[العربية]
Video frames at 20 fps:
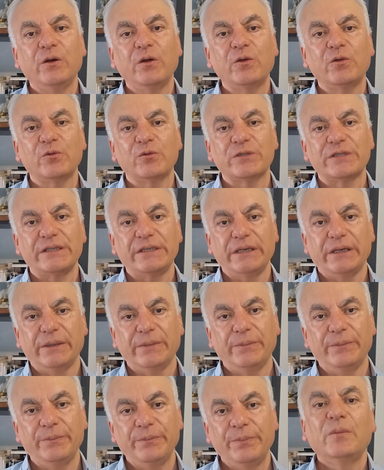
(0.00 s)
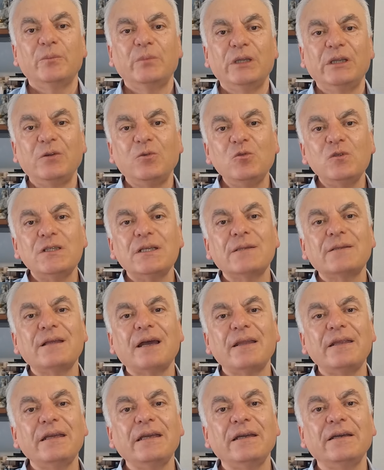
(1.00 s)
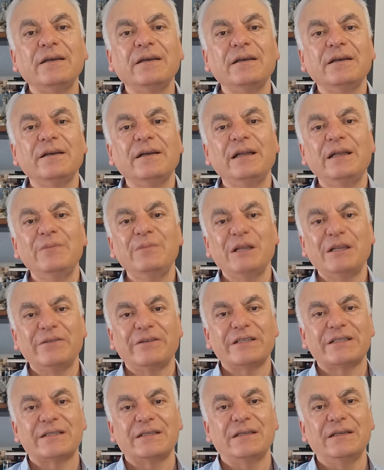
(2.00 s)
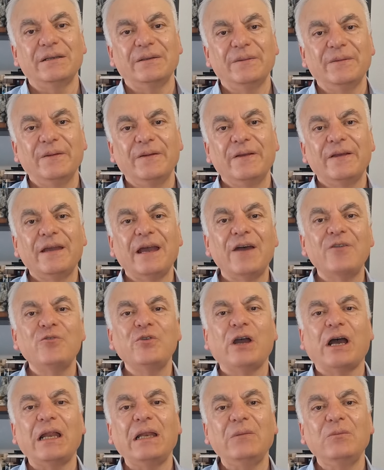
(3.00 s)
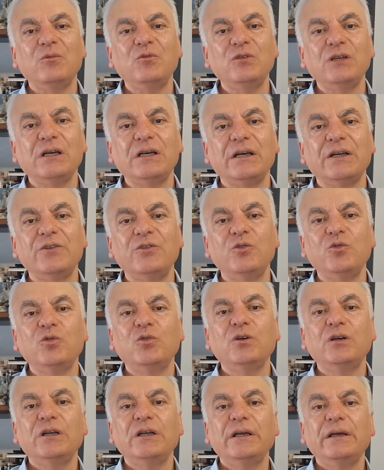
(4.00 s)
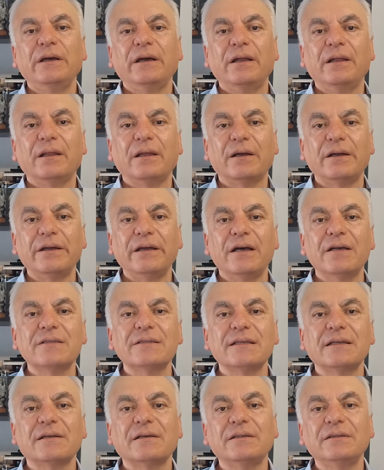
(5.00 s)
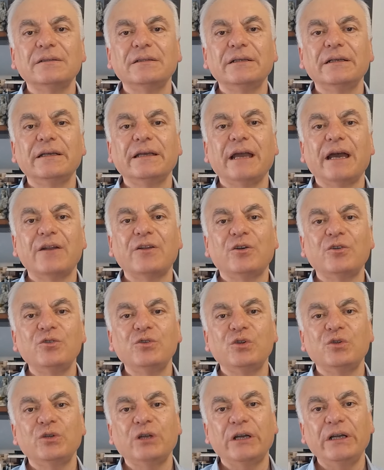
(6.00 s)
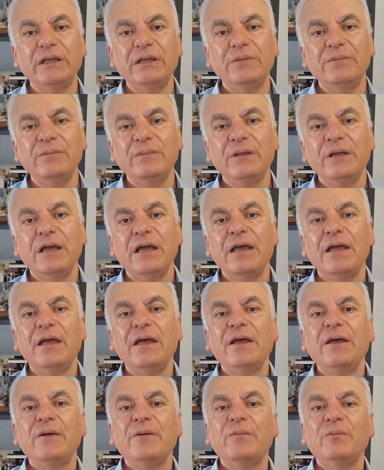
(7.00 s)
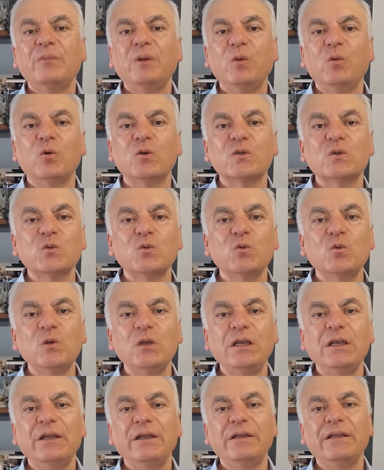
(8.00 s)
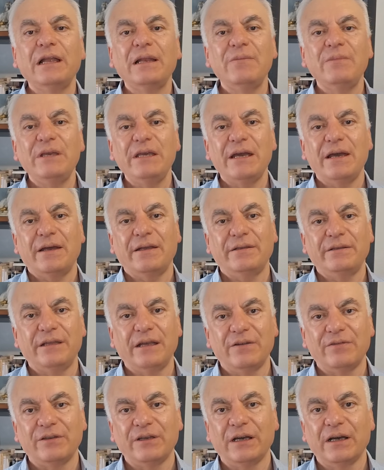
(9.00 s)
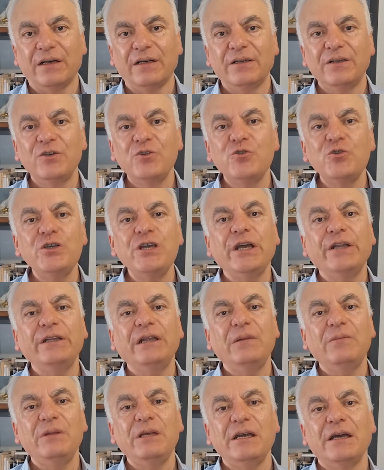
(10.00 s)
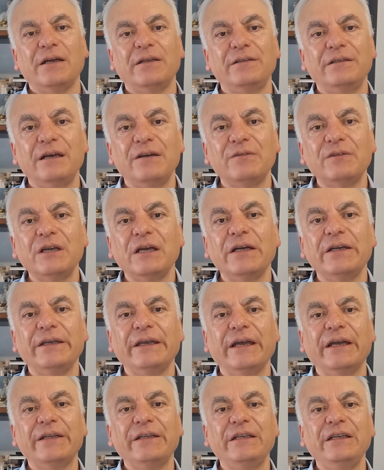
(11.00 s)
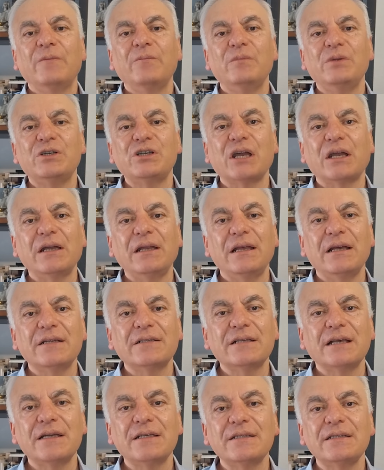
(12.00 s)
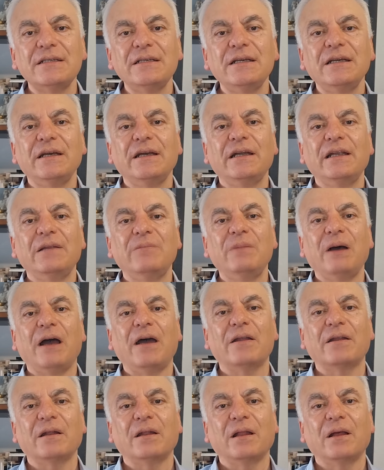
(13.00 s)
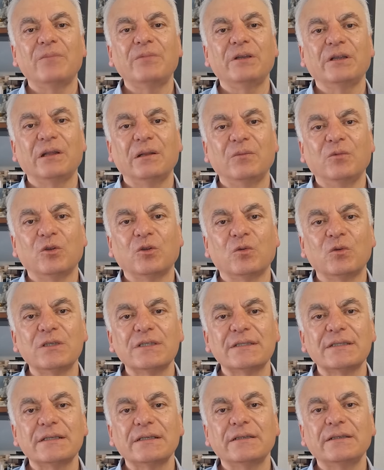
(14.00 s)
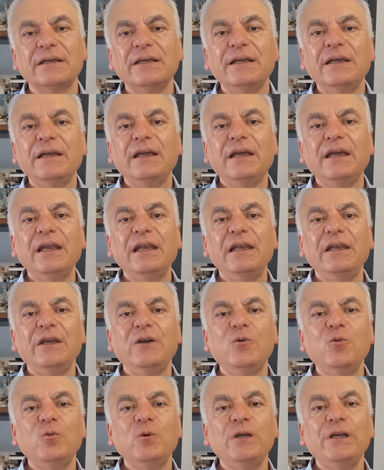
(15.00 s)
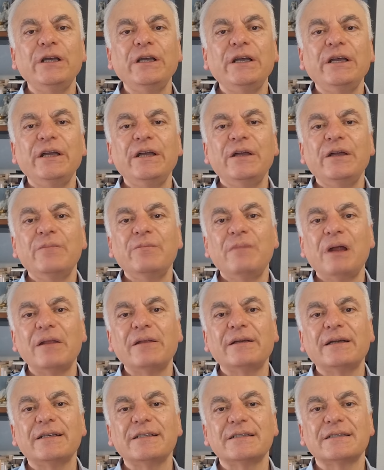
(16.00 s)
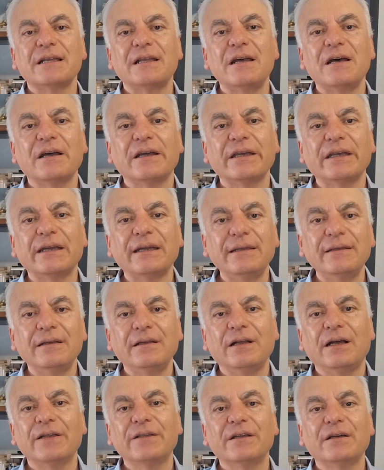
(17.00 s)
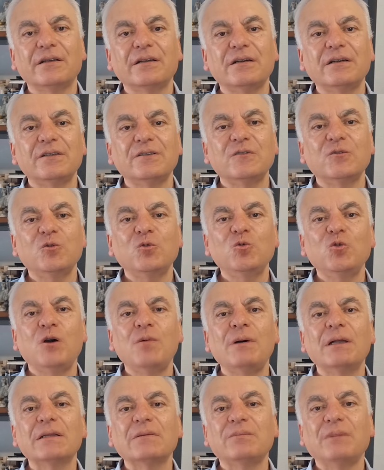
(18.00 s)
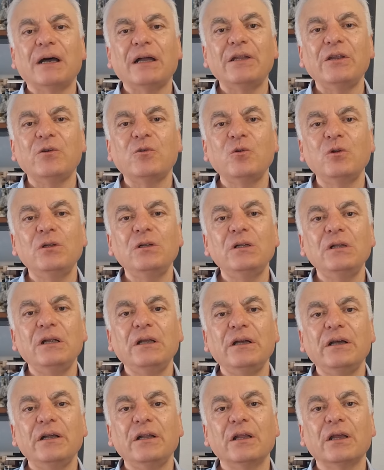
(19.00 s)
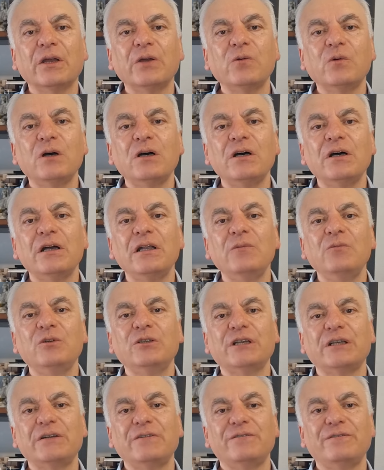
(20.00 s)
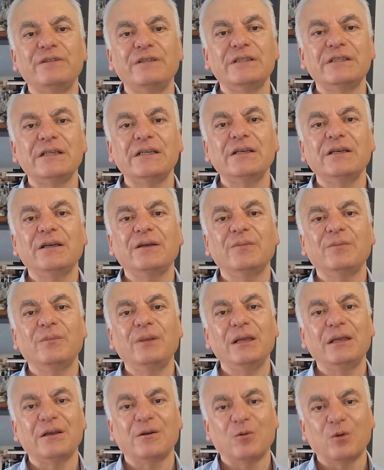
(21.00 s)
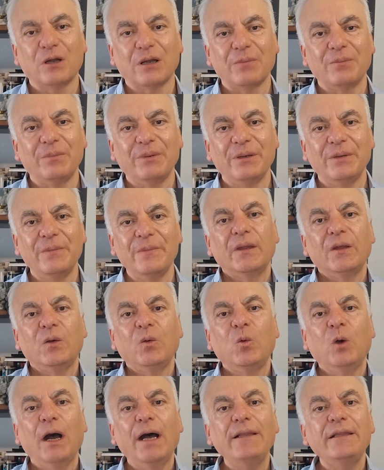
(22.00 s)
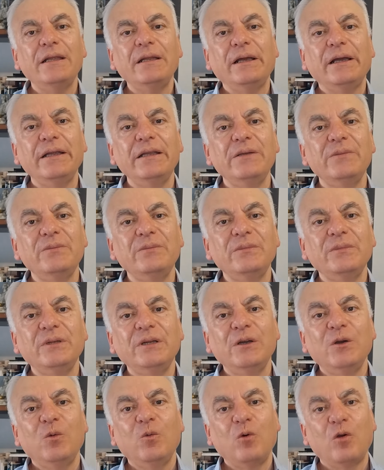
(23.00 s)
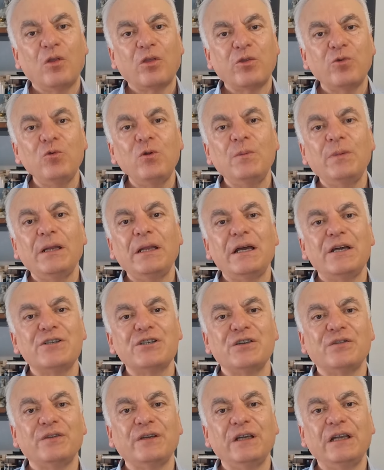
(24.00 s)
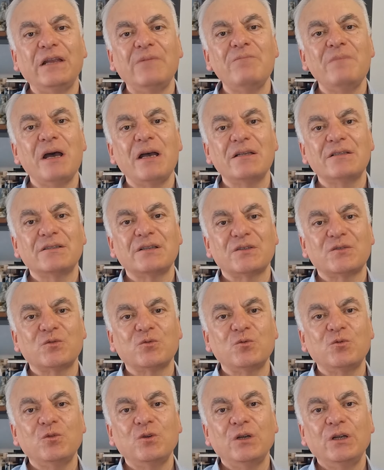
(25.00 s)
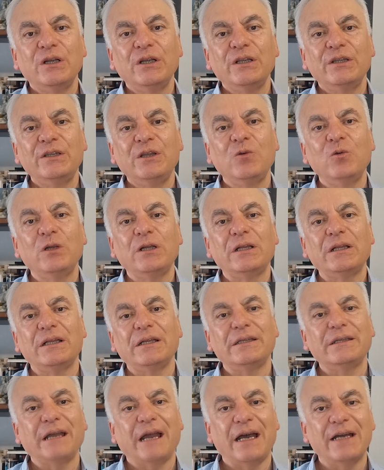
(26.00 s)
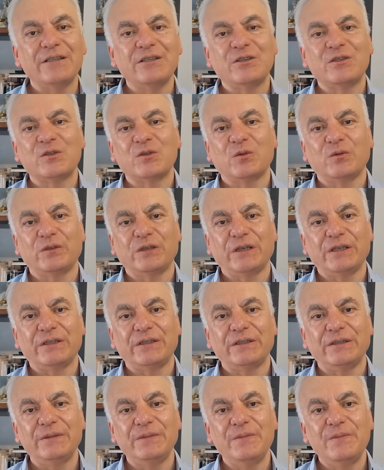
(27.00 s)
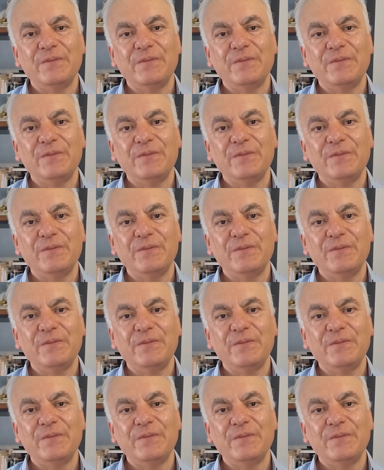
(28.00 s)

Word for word: الروسيه بدروس التاريخ المدرسي كانوا يعلمونا انه القياصره كان عندهم حلم بالوصول للمياه الدافئه شو يعني المياه الدافئة؟ يعني بشكل أساسي البحر الأبيض المتوسط اللي هو مركز تلاقي كل الحضارات ومطمع لكل القوى المتنفذة بالكوكب وهذا الحلم ورثوه البلاشفة لما أسسوا دولة الاتحاد السوفيتي